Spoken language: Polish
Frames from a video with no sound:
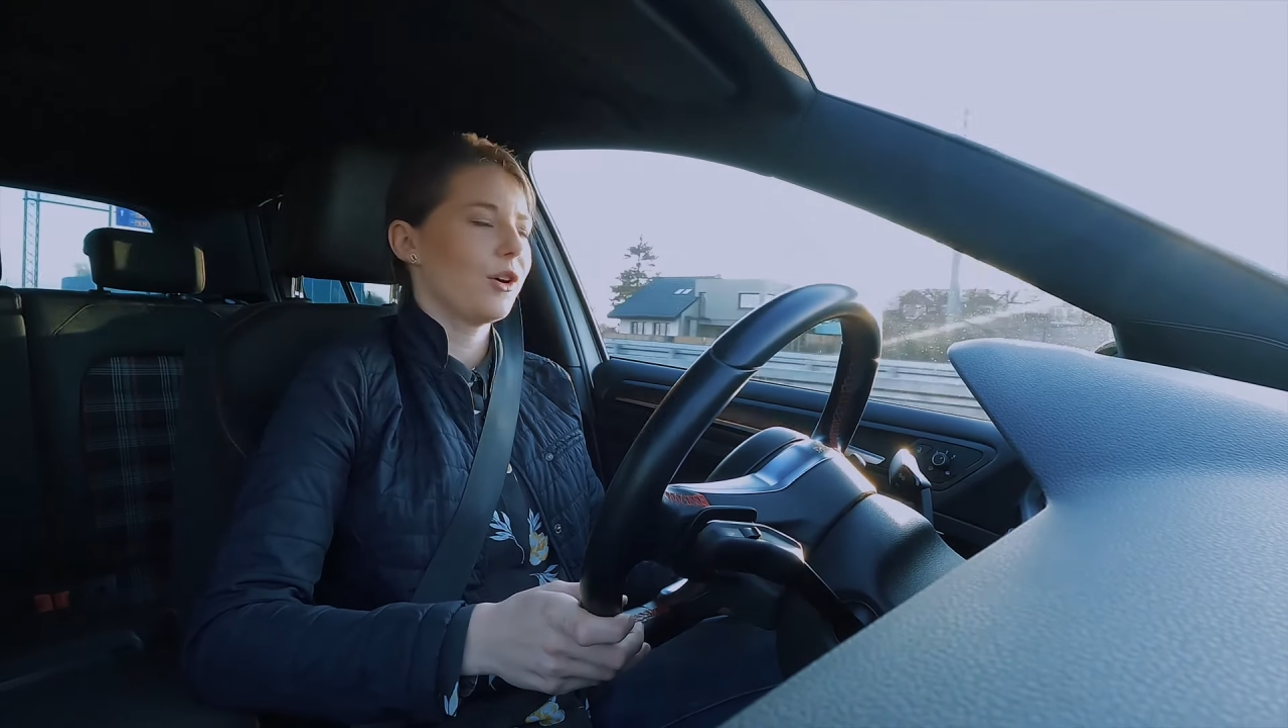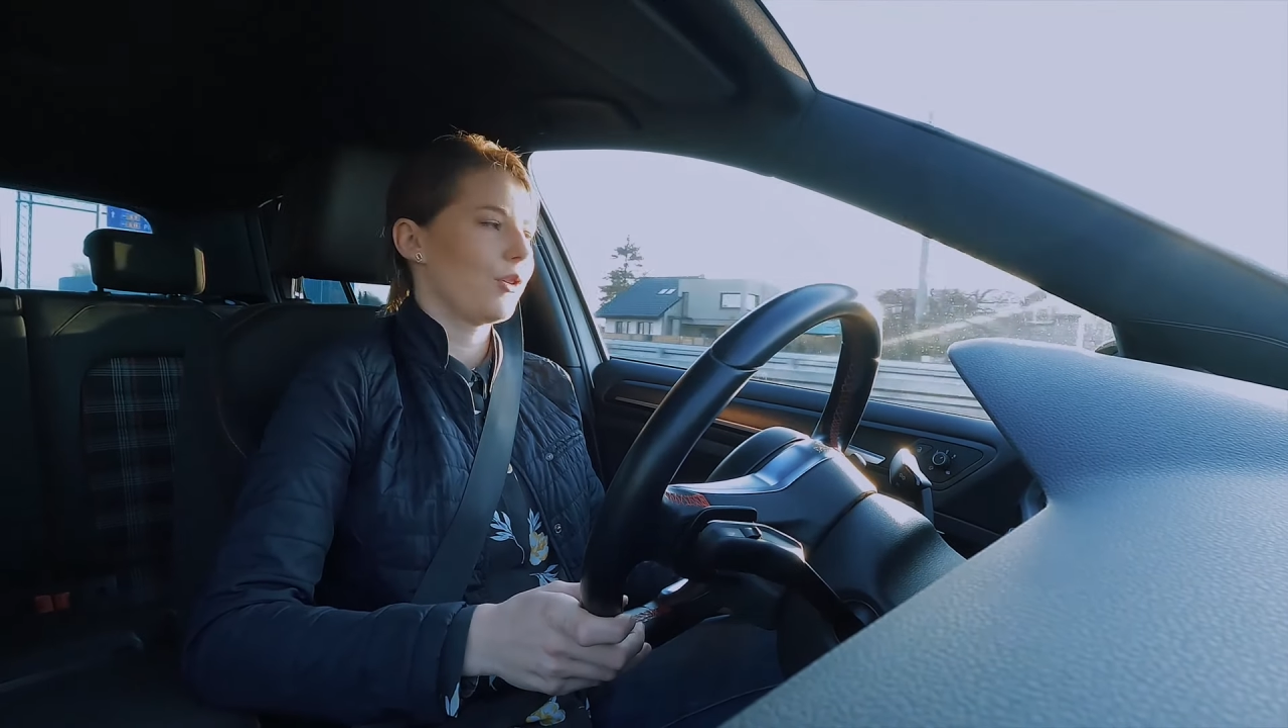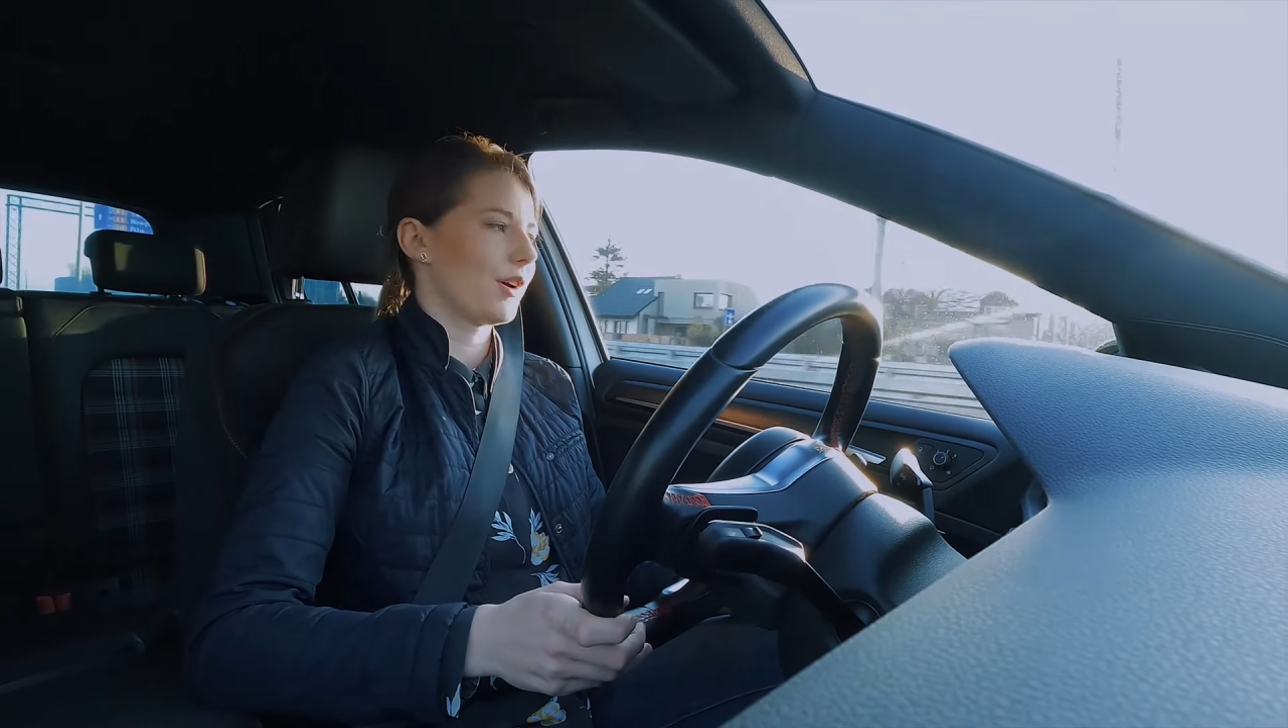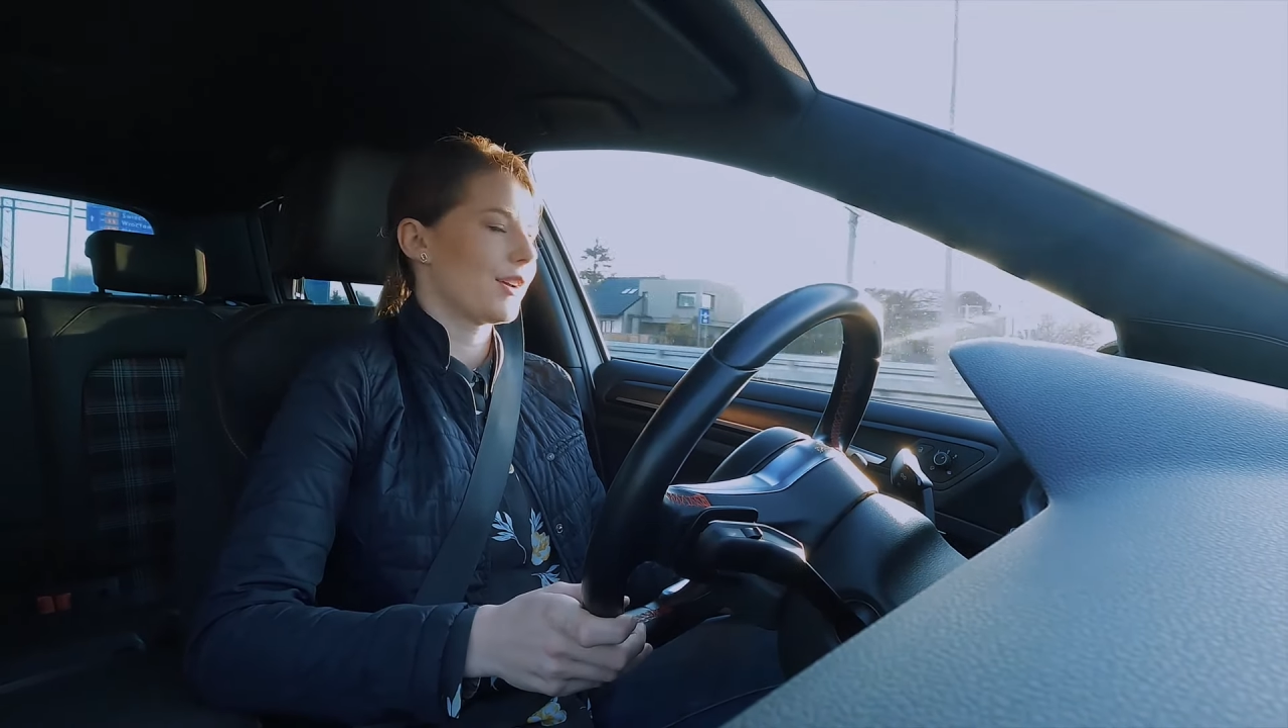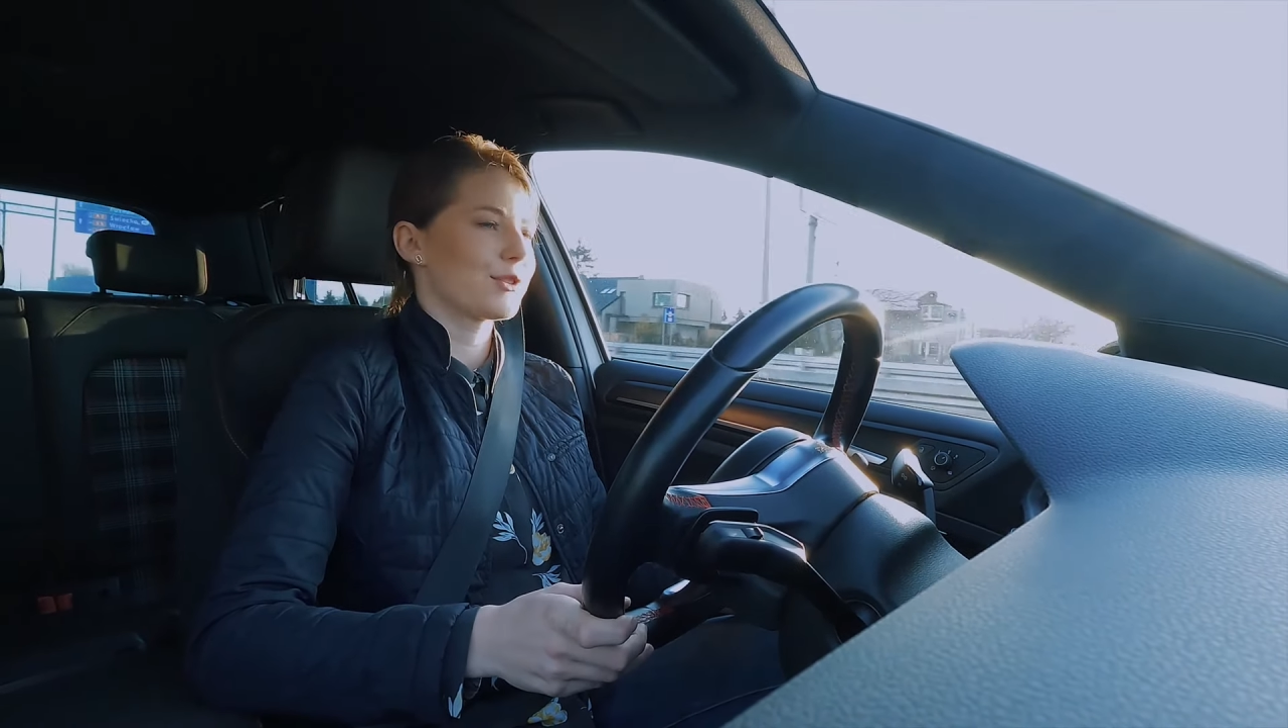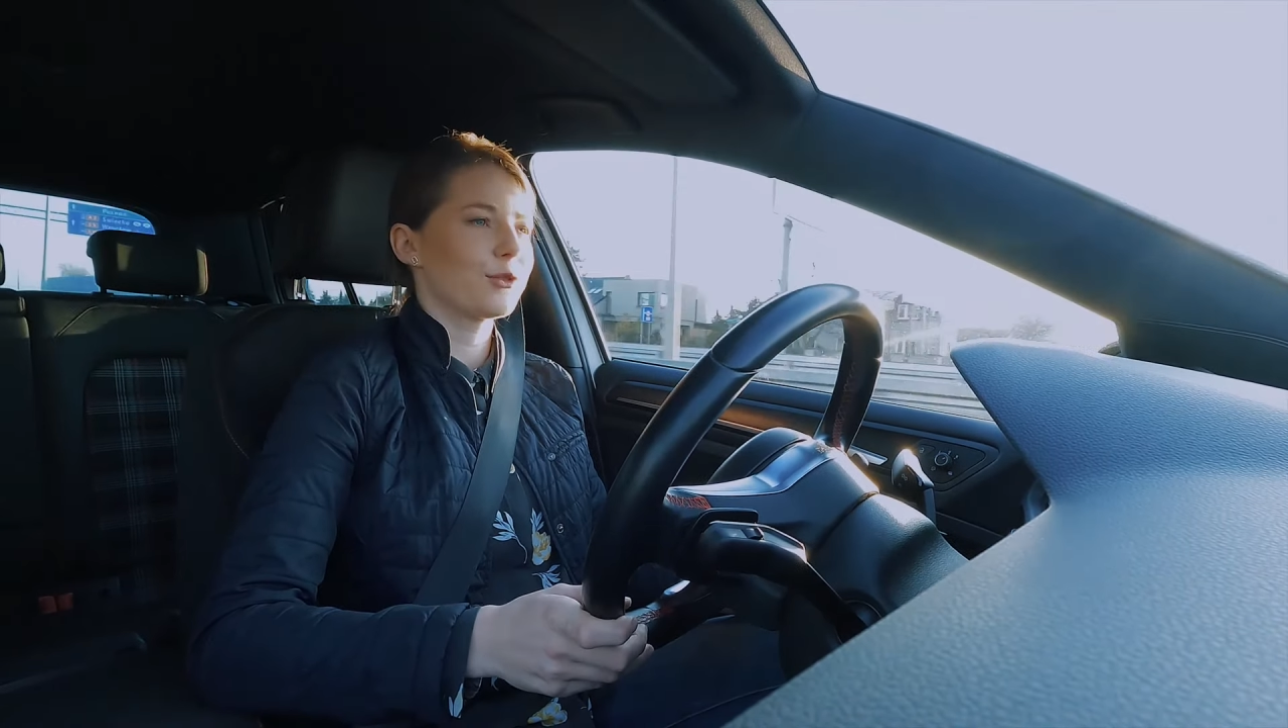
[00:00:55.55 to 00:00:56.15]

oraz